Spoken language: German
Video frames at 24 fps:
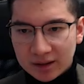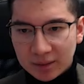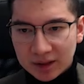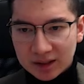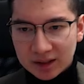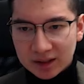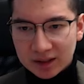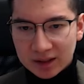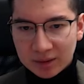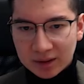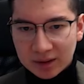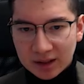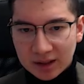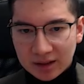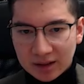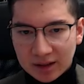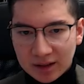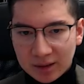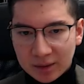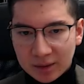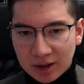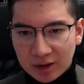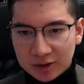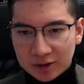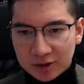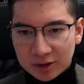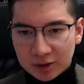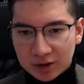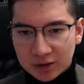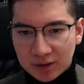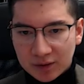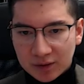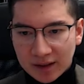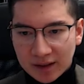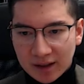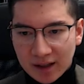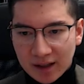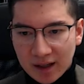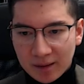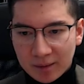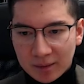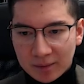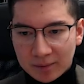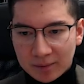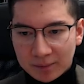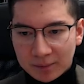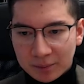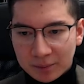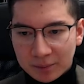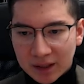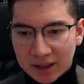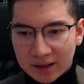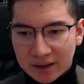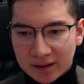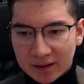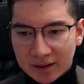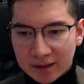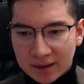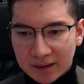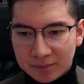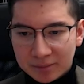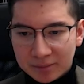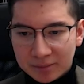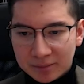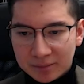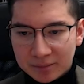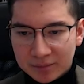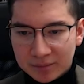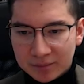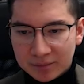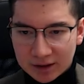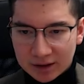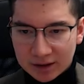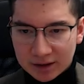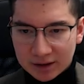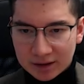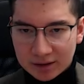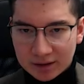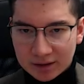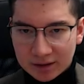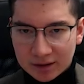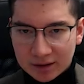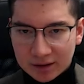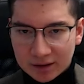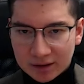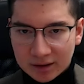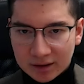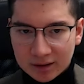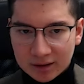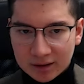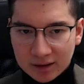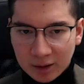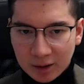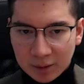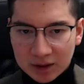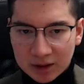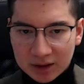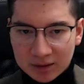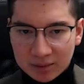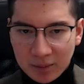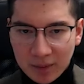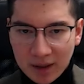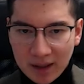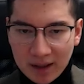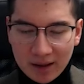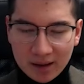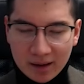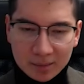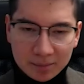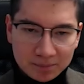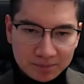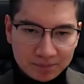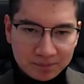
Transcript: mache es lieber dann lieber auf so zweieinhalb Meter. Das habe ich ein bisschen mehr,